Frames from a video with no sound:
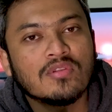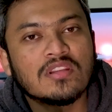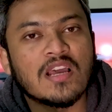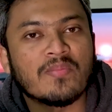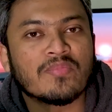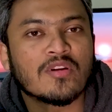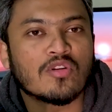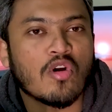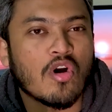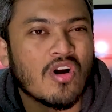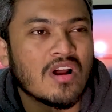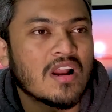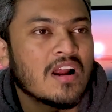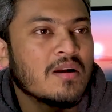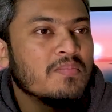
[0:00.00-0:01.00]
মধ্যে আপনার
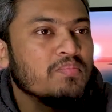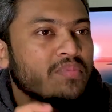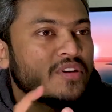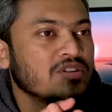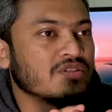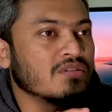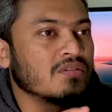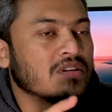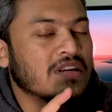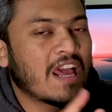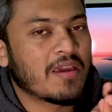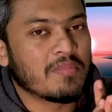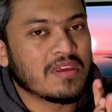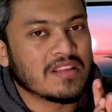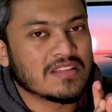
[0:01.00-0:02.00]
রকার আর্ম পিস্টন
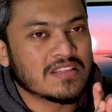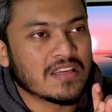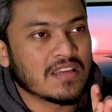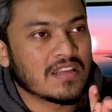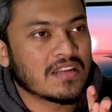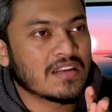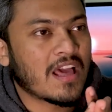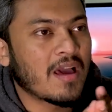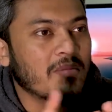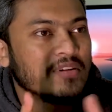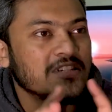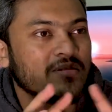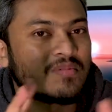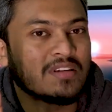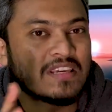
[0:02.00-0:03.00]
টাইমিং চেন
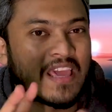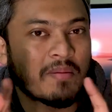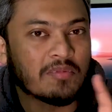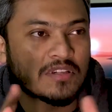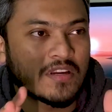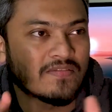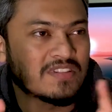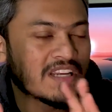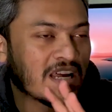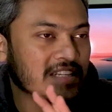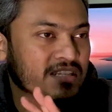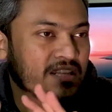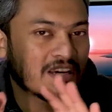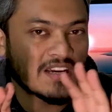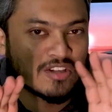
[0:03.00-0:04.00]
হাবিজাবি ক্যামশ্যাফ যা যা
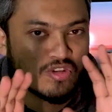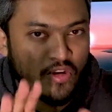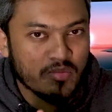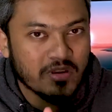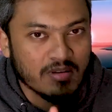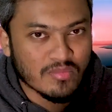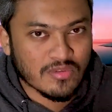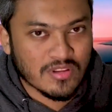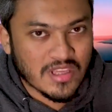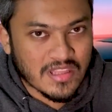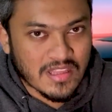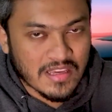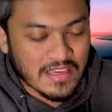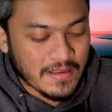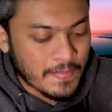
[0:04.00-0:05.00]
থাকা সবই এর মধ্যেই
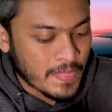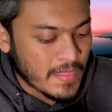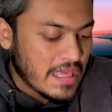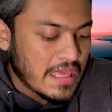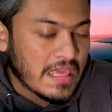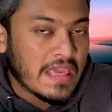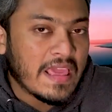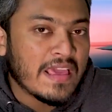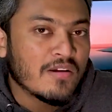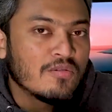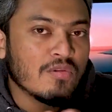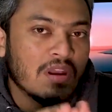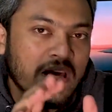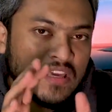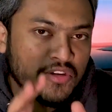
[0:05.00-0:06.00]
থাকে
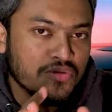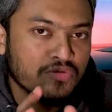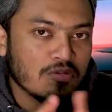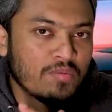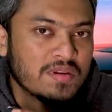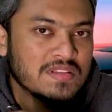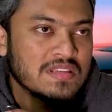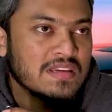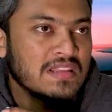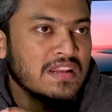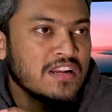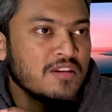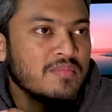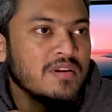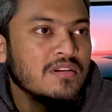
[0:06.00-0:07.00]
এগুলাই শুধু বেসিক্যালি
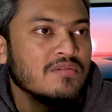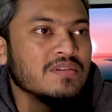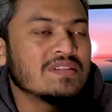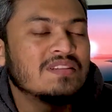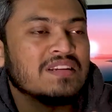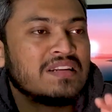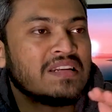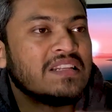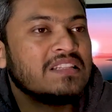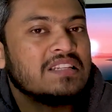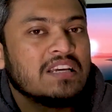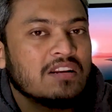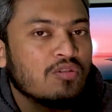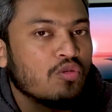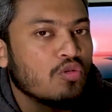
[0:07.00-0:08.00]
রিবিল্ড হয়েছে
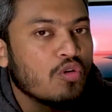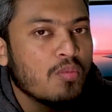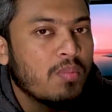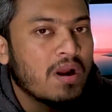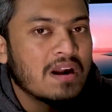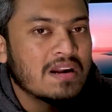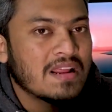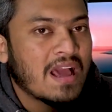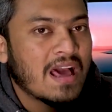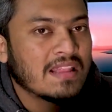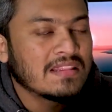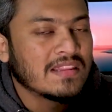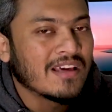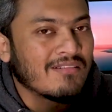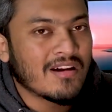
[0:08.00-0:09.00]
নিচের কোনো পার্টে হাত
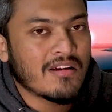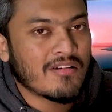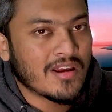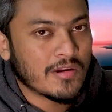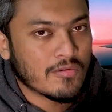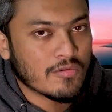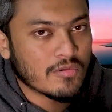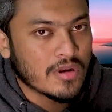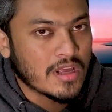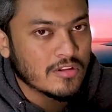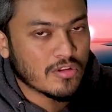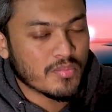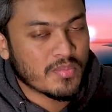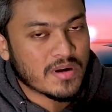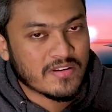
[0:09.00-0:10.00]
দেওয়াই হয় না ওগুলো
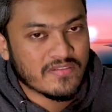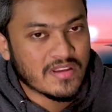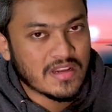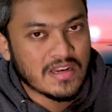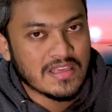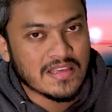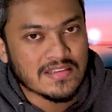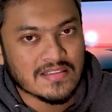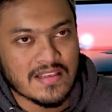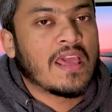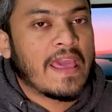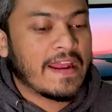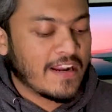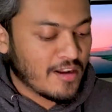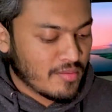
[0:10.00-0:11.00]
একদম পারফেক্টলি আছে
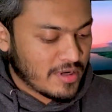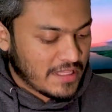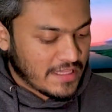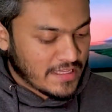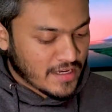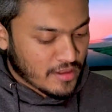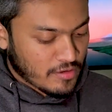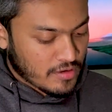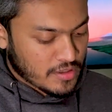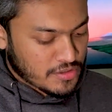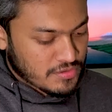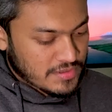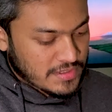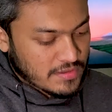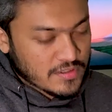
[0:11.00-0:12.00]
অ্যান্ড আমার ইগনাইটারটা
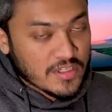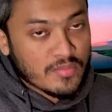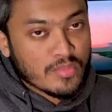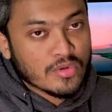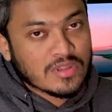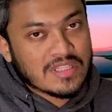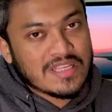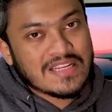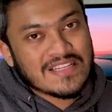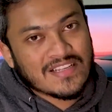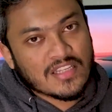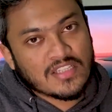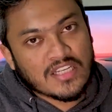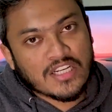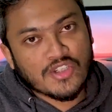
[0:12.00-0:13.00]
চলছে হচ্ছে বত্রিশ
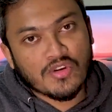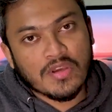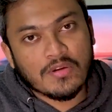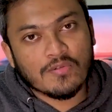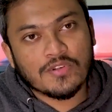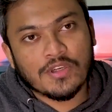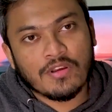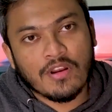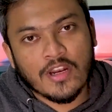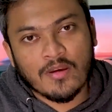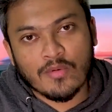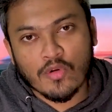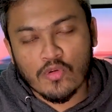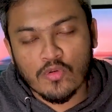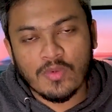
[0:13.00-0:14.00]
হাজার চারশো একুশ কিলো এটা
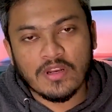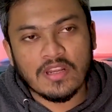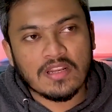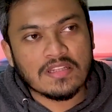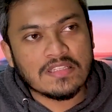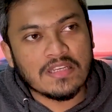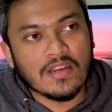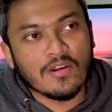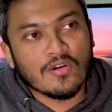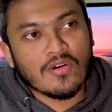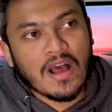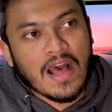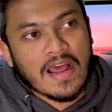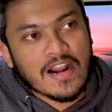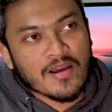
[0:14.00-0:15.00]
আমার ওডোমিটারে ছিল
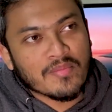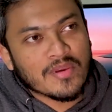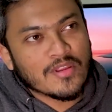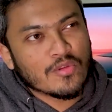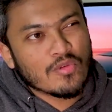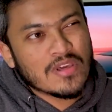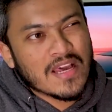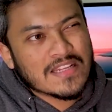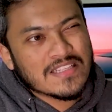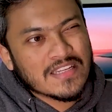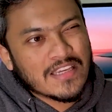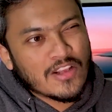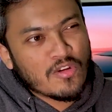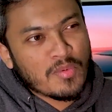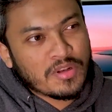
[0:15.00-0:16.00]
আর আমি দুই হাজার
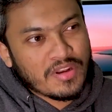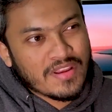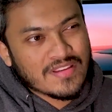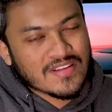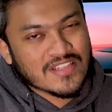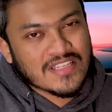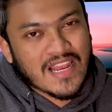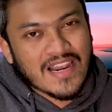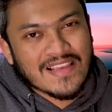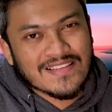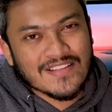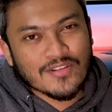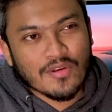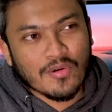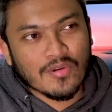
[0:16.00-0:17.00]
কিলোমিটার এক্সট্রা
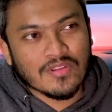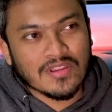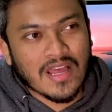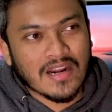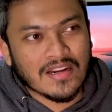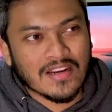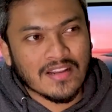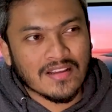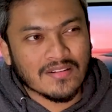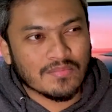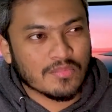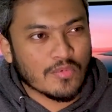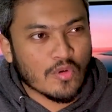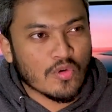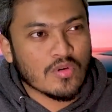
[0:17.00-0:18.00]
চালাইছি তখন তারটা
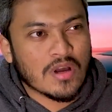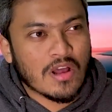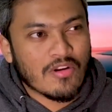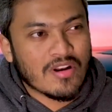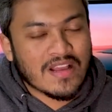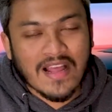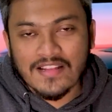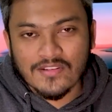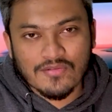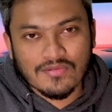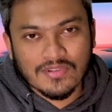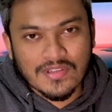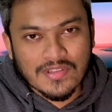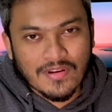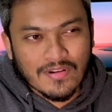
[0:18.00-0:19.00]
কোনো কারণে কাজ
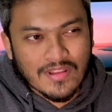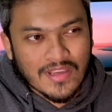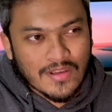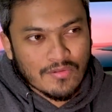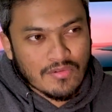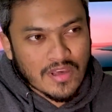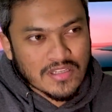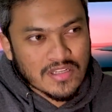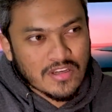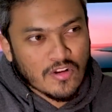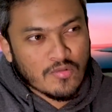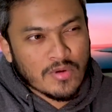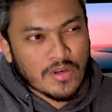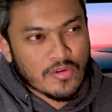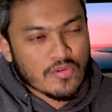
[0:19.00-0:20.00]
করতেছিল না দেখে দুই হাজার
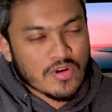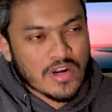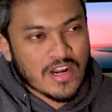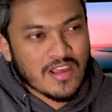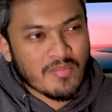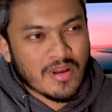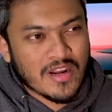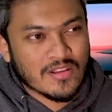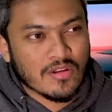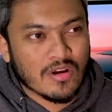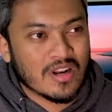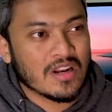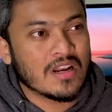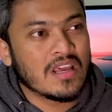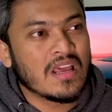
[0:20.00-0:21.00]
কিলোমিটার ওঠে নাই মানে
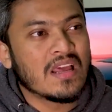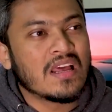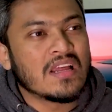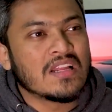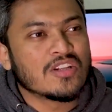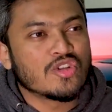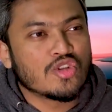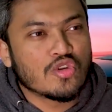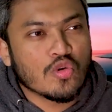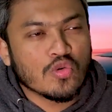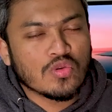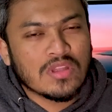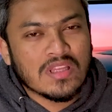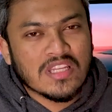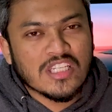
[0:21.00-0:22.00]
ধরেন
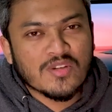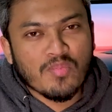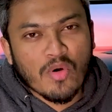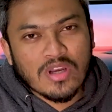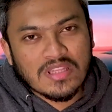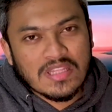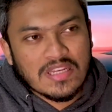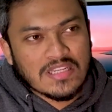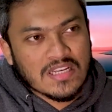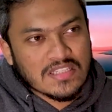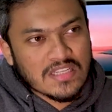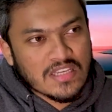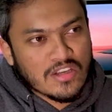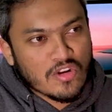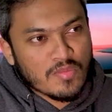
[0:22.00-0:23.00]
চৌত্রিশ পঁয়ত্রিশ
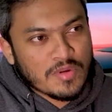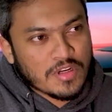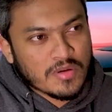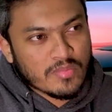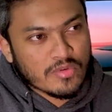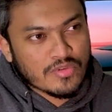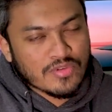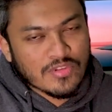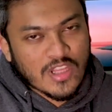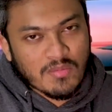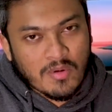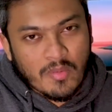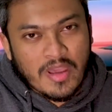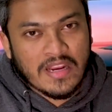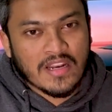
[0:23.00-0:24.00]
হাজার কিলোমিটার পর্যন্ত
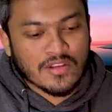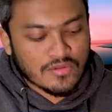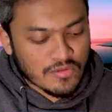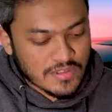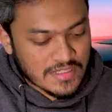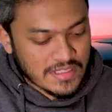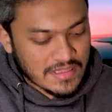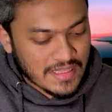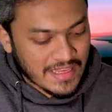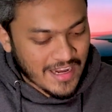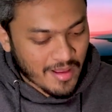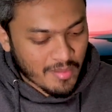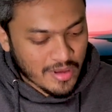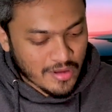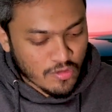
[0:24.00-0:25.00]
আমার বাইকটা চলছে দেন
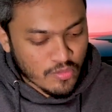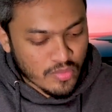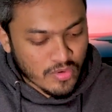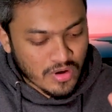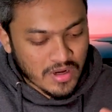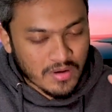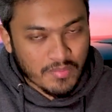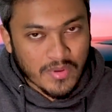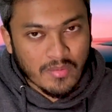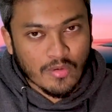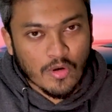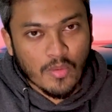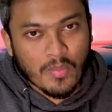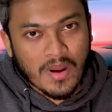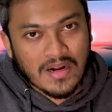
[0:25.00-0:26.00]
আমাকে উপরের
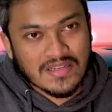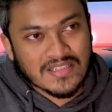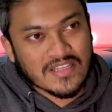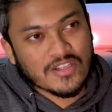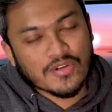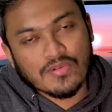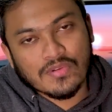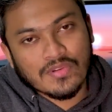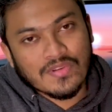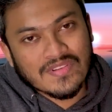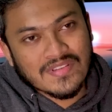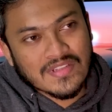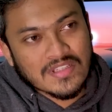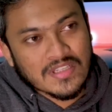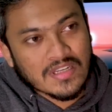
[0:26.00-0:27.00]
বিভিন্ন পার্ট চেঞ্জ করতে
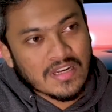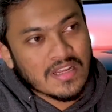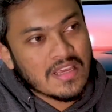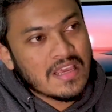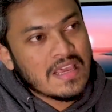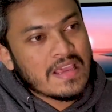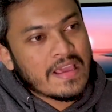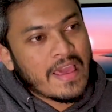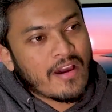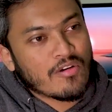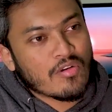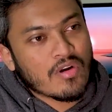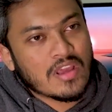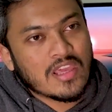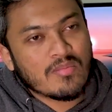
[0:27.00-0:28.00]
হয়েছে ইঞ্জিনের এখন
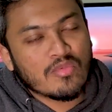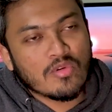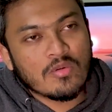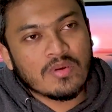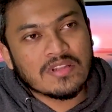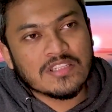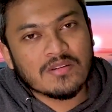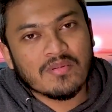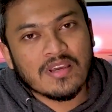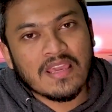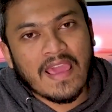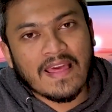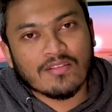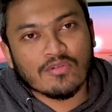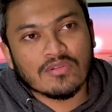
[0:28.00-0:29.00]
অনেকে বলবেন যে ভাই
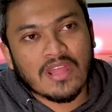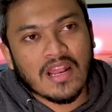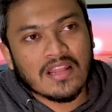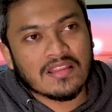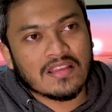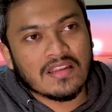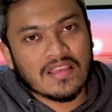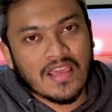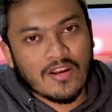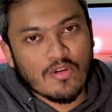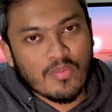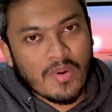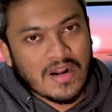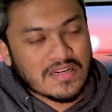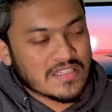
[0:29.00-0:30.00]
এত তাড়াতাড়ি কেন
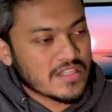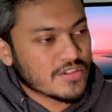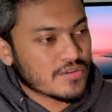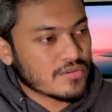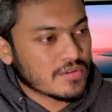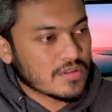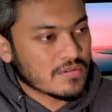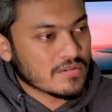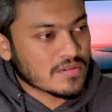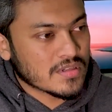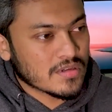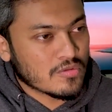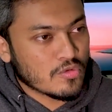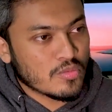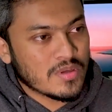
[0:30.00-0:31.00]
পার্ট চেঞ্জ করতে হচ্ছে
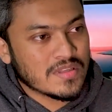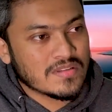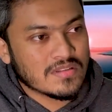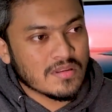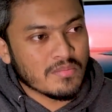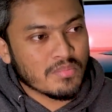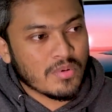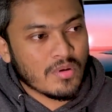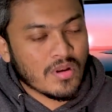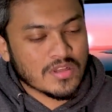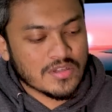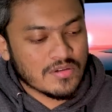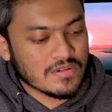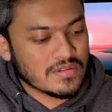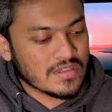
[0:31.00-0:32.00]
খুবই সিম্পল
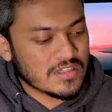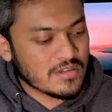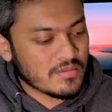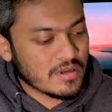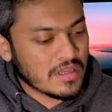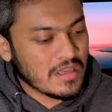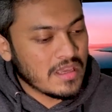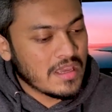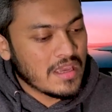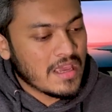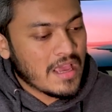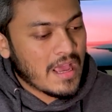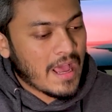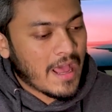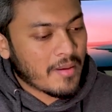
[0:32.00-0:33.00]
লজিক হচ্ছে যে ভাই
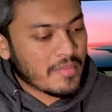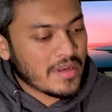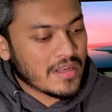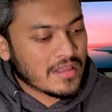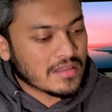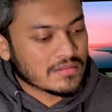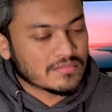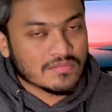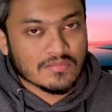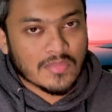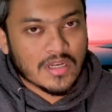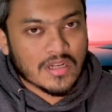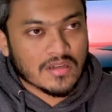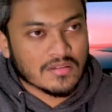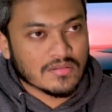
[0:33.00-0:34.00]
আমি না
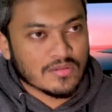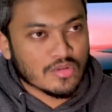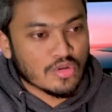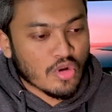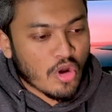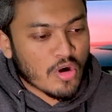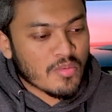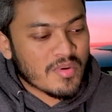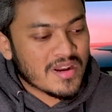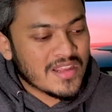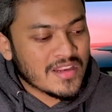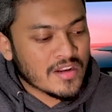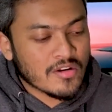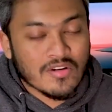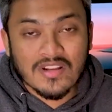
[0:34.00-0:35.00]
মানে নর্মালি
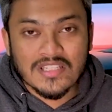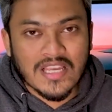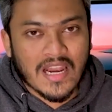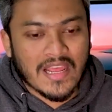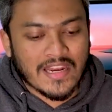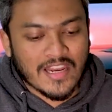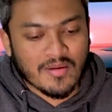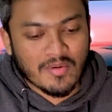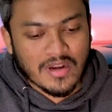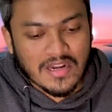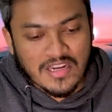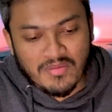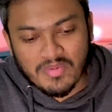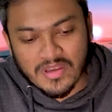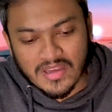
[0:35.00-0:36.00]
ইগনেটোটা চালাই নাই মানে
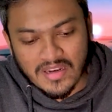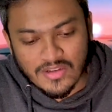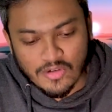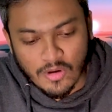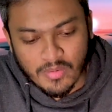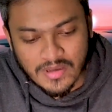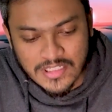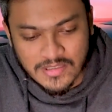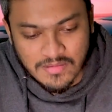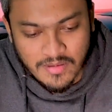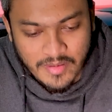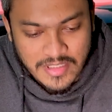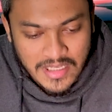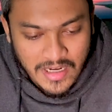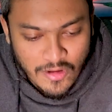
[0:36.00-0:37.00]
টিপিক্যালি সবাই
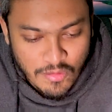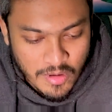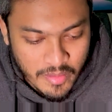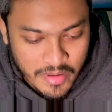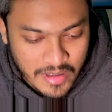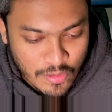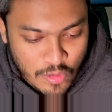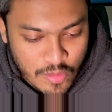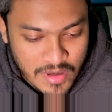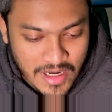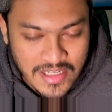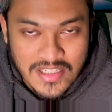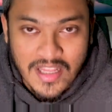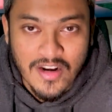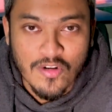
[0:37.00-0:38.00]
যেভাবে চালে ওভাবে না খুব
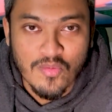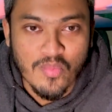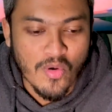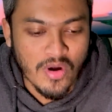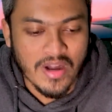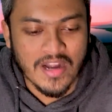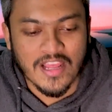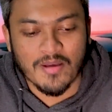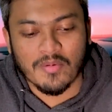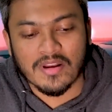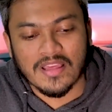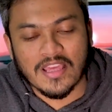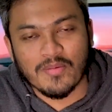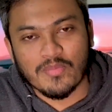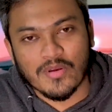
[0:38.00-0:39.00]
একটা চালানো পড়ে নাই আমার
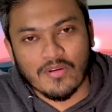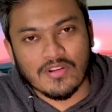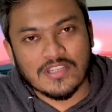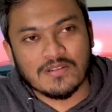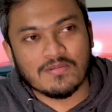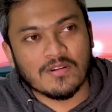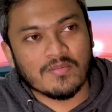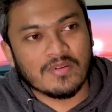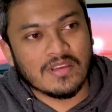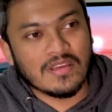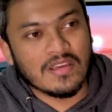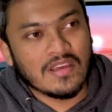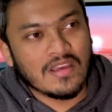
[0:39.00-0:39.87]
কেপিওরা যেভাবে